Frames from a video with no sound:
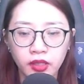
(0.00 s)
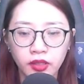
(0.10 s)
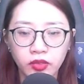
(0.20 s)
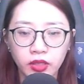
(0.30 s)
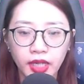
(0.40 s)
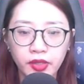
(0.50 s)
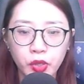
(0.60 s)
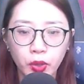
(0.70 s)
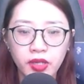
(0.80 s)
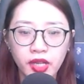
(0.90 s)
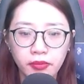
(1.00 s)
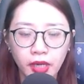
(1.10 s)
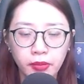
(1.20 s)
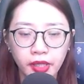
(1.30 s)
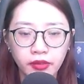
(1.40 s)
Từ Thanh trồi lên mặt
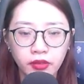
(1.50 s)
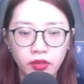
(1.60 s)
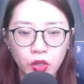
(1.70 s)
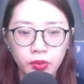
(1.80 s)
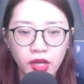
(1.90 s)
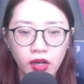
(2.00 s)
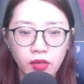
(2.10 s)
biển, lúc đó